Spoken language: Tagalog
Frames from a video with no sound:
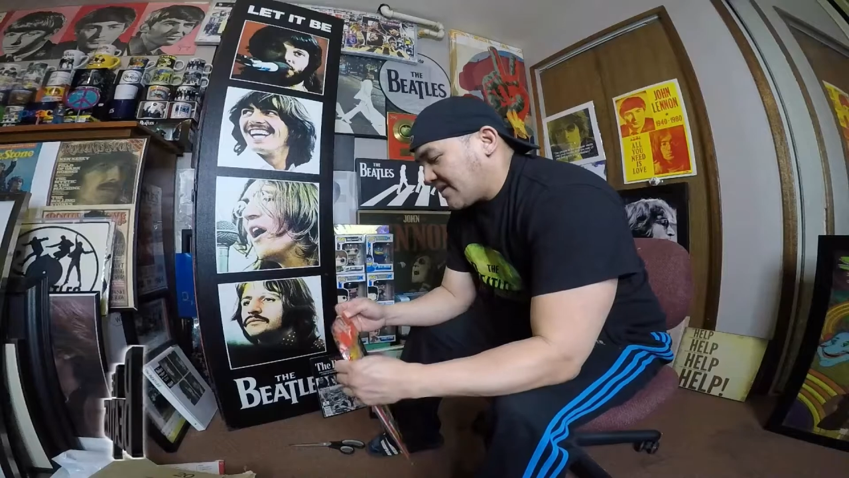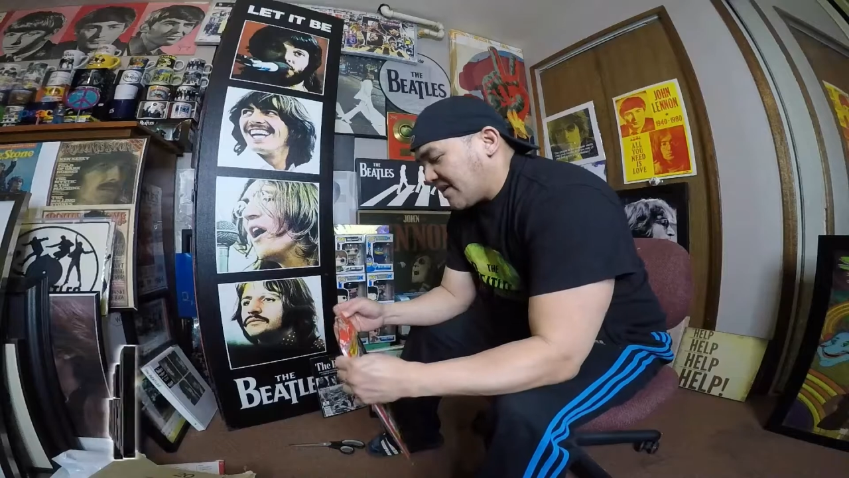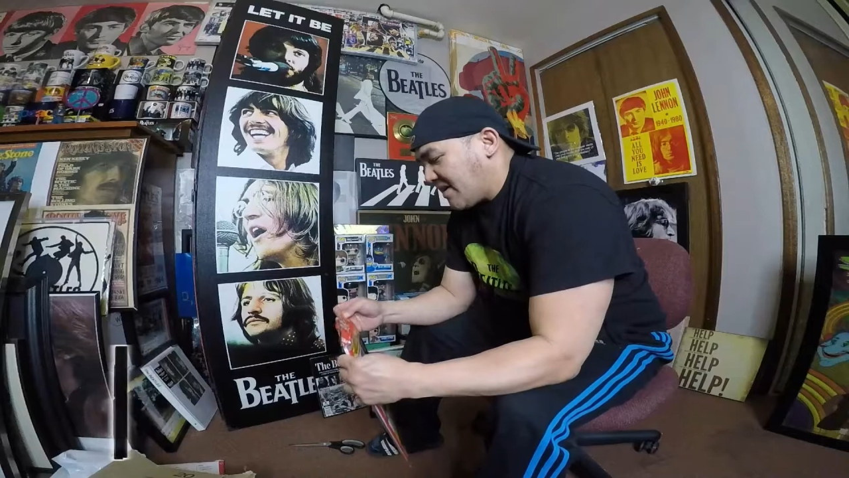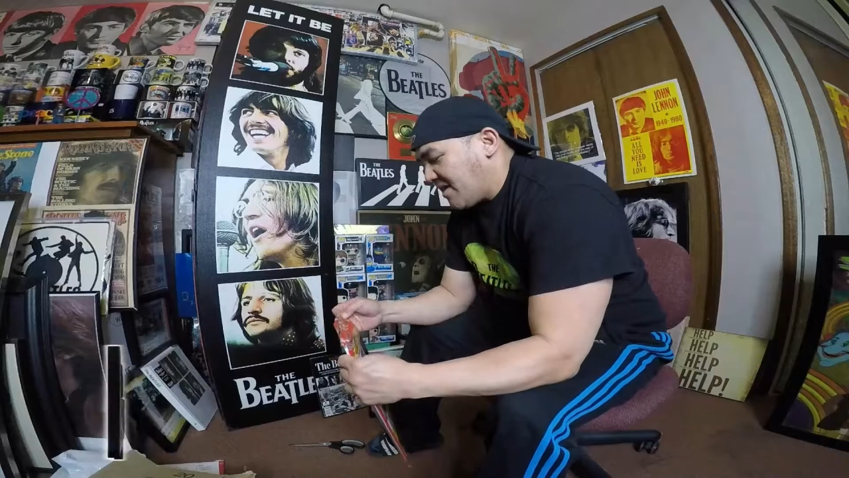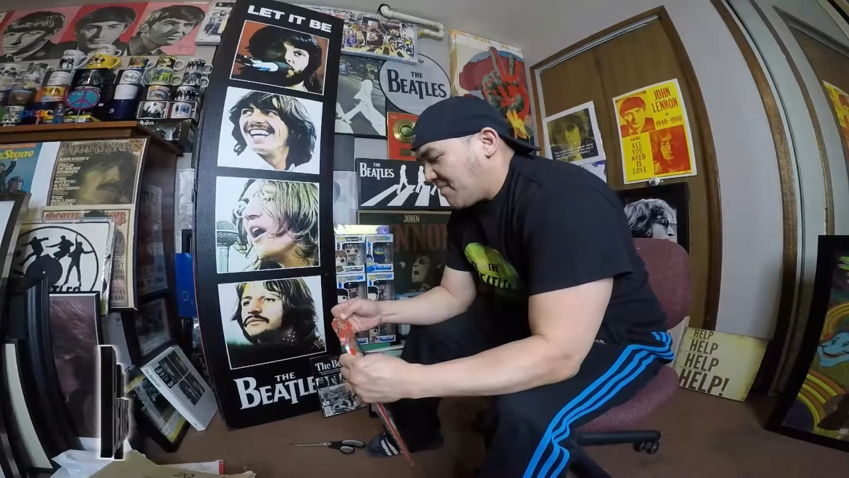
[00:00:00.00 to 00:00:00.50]

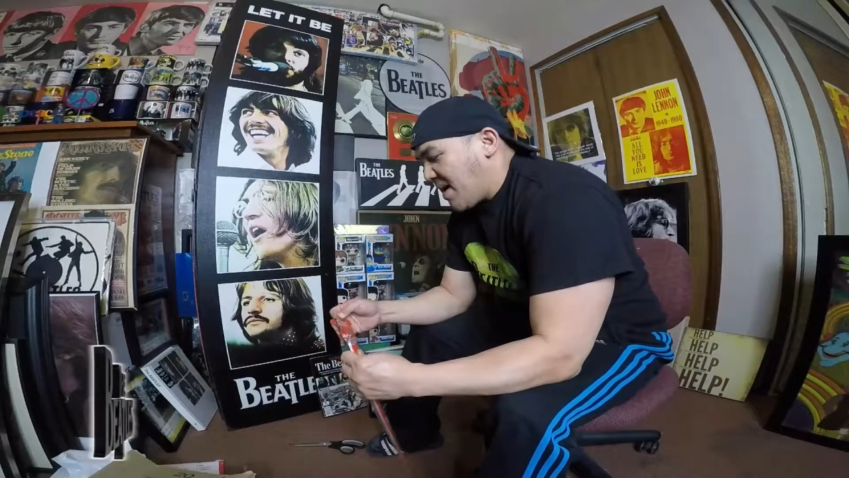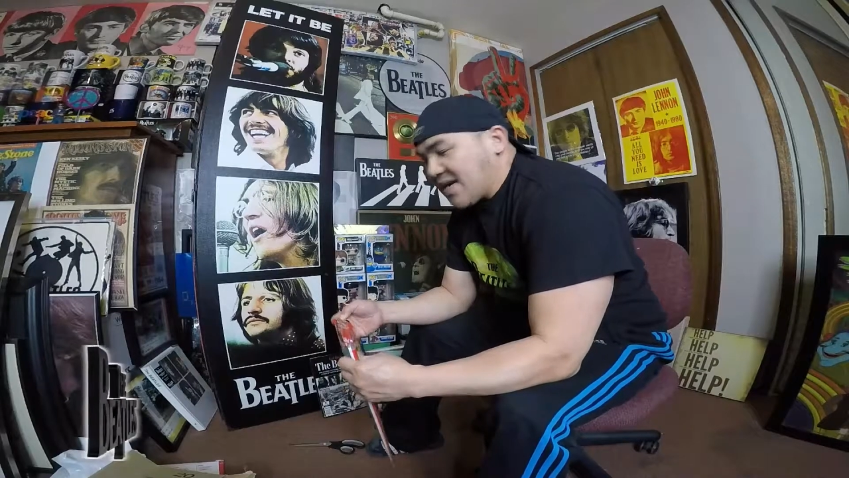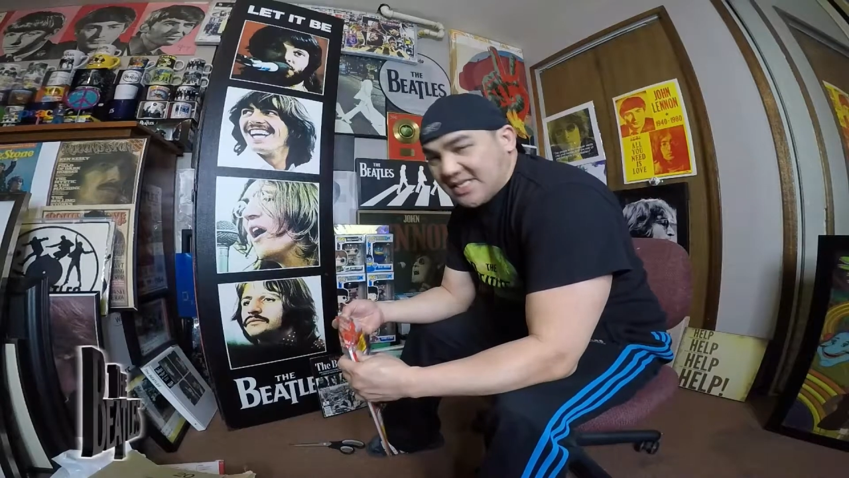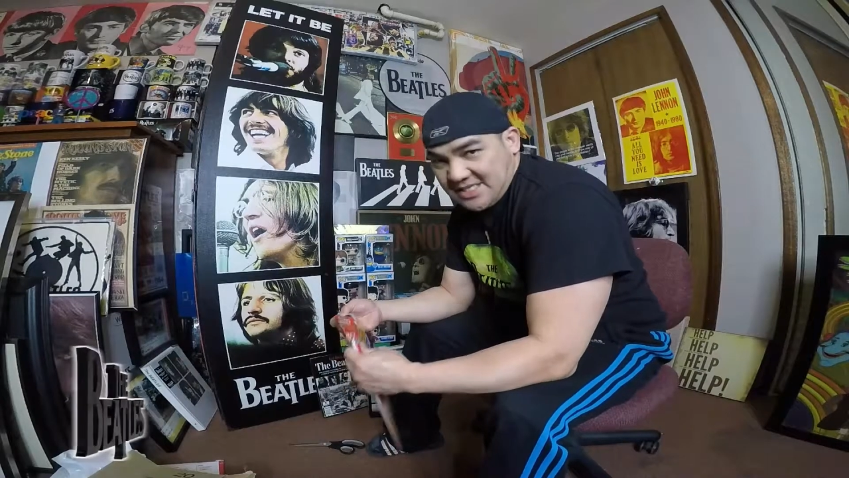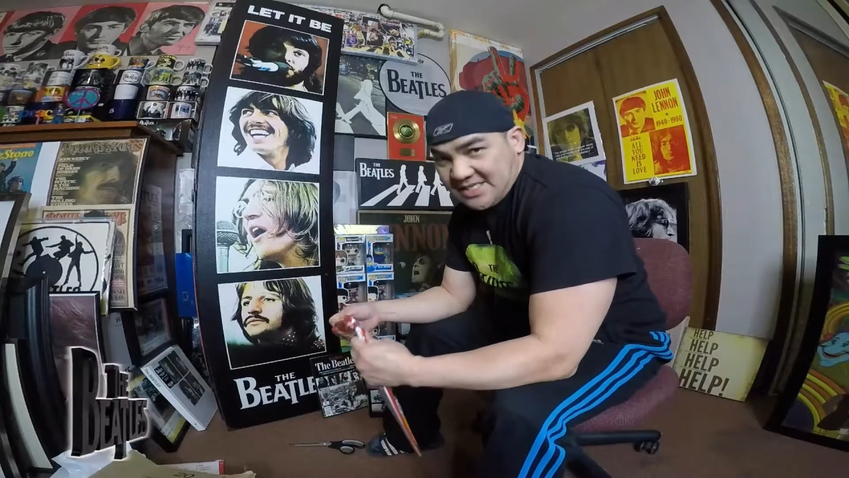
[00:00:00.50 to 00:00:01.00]
Sa
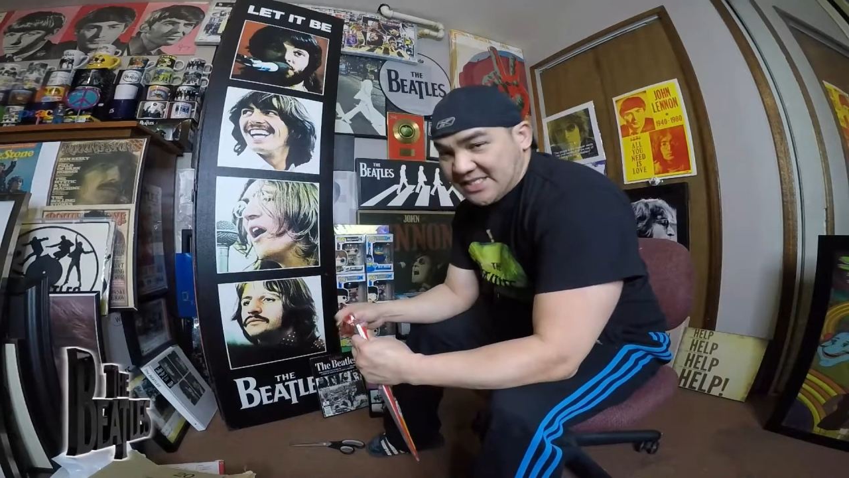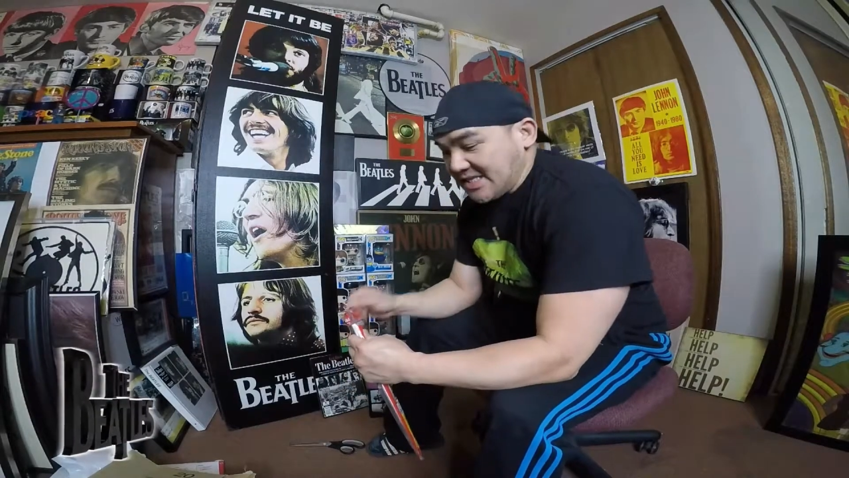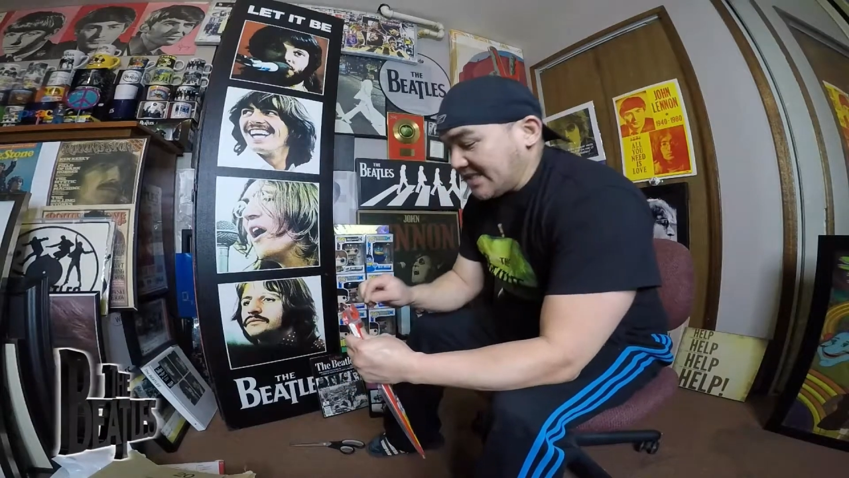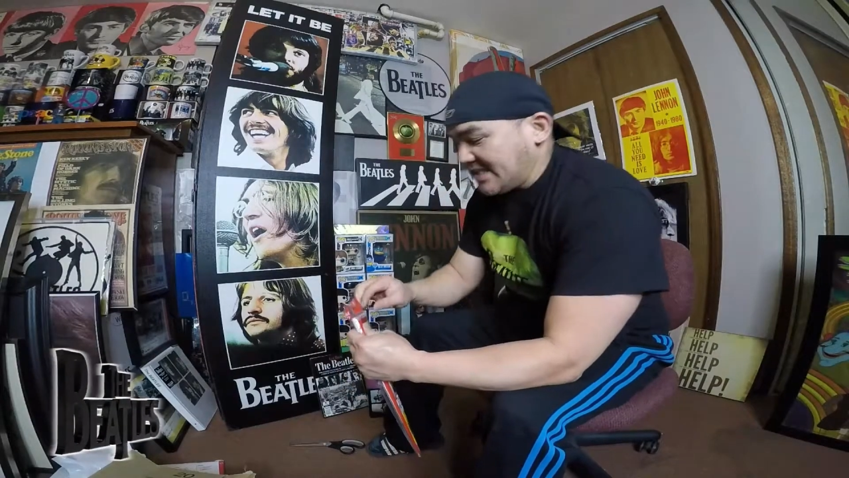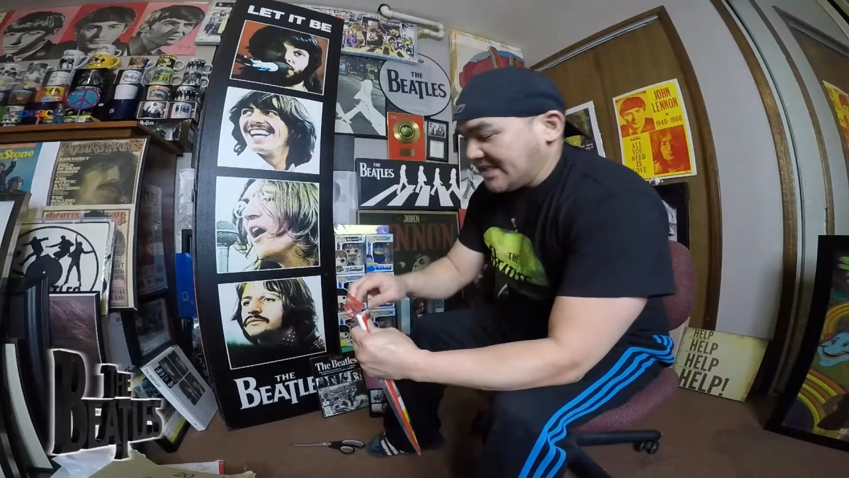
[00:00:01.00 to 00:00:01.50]
magazine stand,